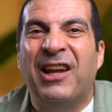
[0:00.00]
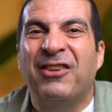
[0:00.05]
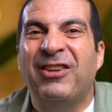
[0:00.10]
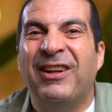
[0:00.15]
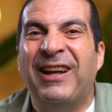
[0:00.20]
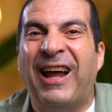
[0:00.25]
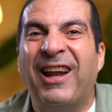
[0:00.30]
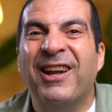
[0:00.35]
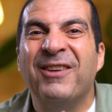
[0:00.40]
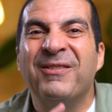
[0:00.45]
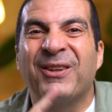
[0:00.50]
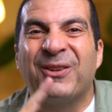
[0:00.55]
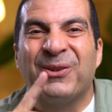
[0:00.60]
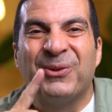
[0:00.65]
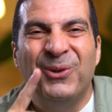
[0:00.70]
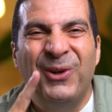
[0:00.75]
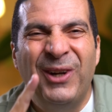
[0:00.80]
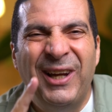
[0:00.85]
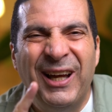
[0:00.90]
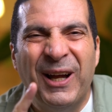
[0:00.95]
علشان على ما
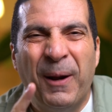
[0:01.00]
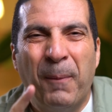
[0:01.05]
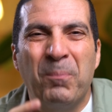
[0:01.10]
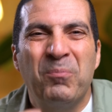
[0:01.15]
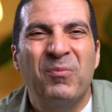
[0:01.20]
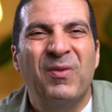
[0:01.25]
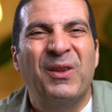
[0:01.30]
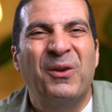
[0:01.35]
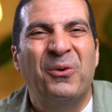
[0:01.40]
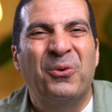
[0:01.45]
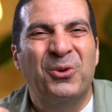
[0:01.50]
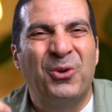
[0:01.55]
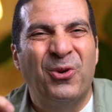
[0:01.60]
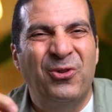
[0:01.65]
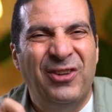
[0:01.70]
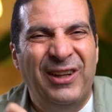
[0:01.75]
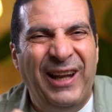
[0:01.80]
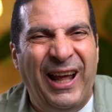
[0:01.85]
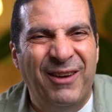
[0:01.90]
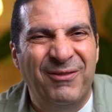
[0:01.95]
تروح
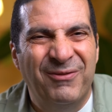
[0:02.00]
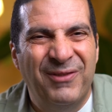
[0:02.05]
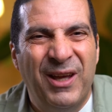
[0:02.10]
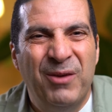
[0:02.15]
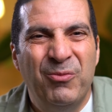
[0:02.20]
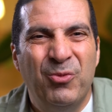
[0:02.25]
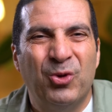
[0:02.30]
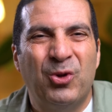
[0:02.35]
تخش الحمام